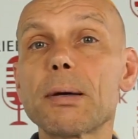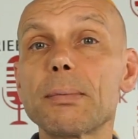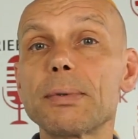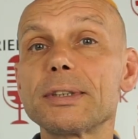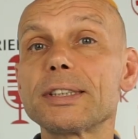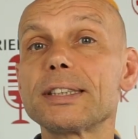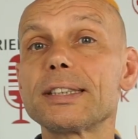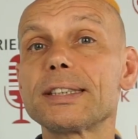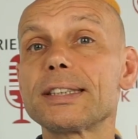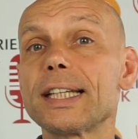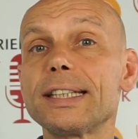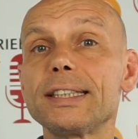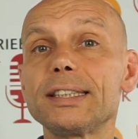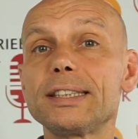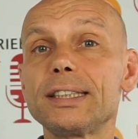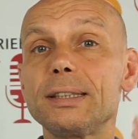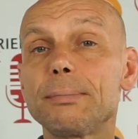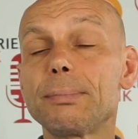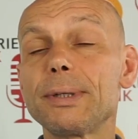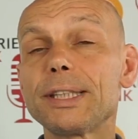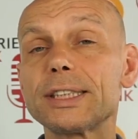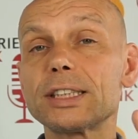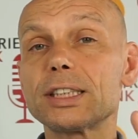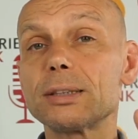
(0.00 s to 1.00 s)
aber es ist eigentlich
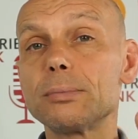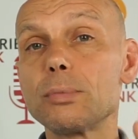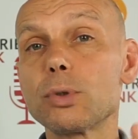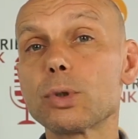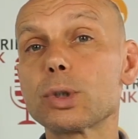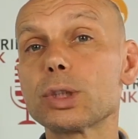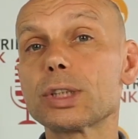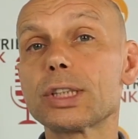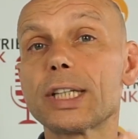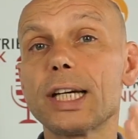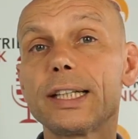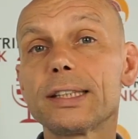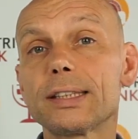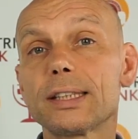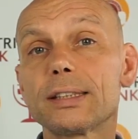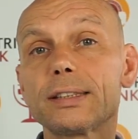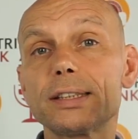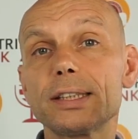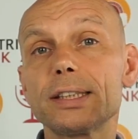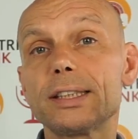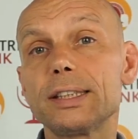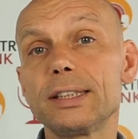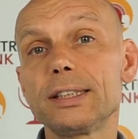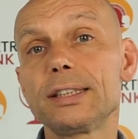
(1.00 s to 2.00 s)
die beste Möglichkeit,
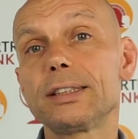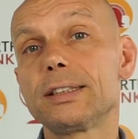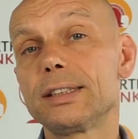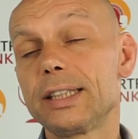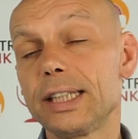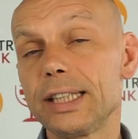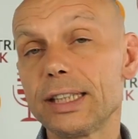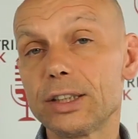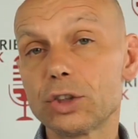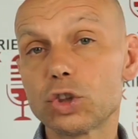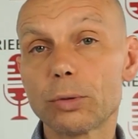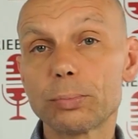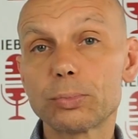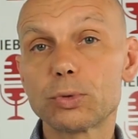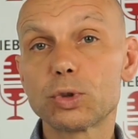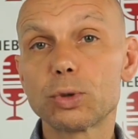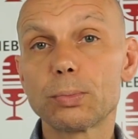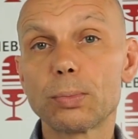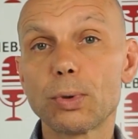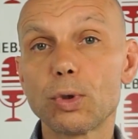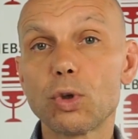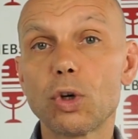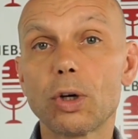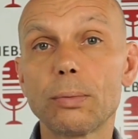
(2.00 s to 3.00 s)
tatsächlich den Job
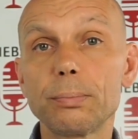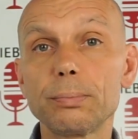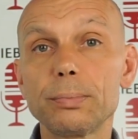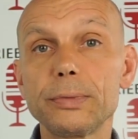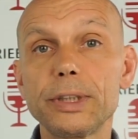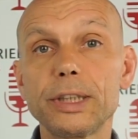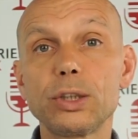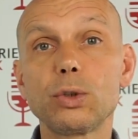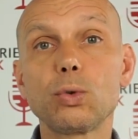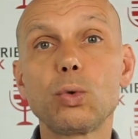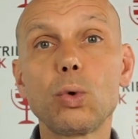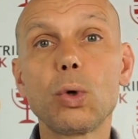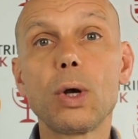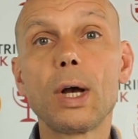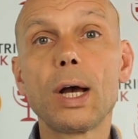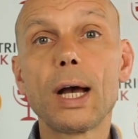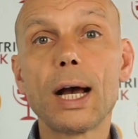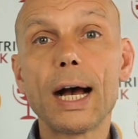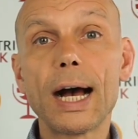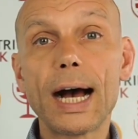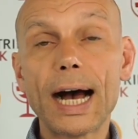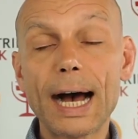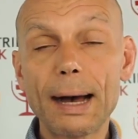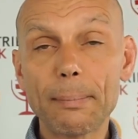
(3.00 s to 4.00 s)
zu bekommen, den du
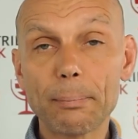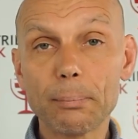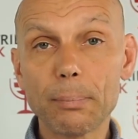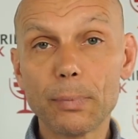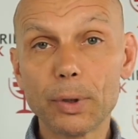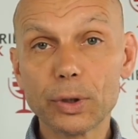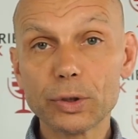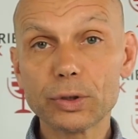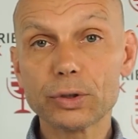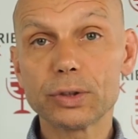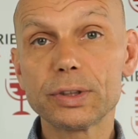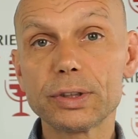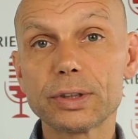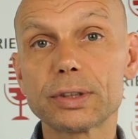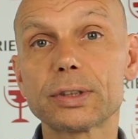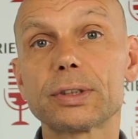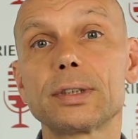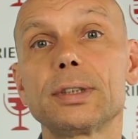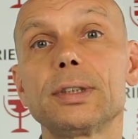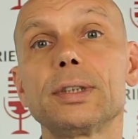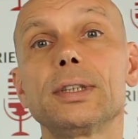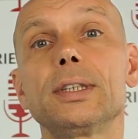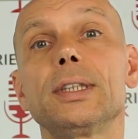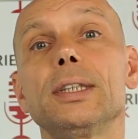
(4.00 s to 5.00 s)
haben
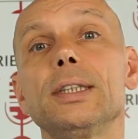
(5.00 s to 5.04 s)
möchtest.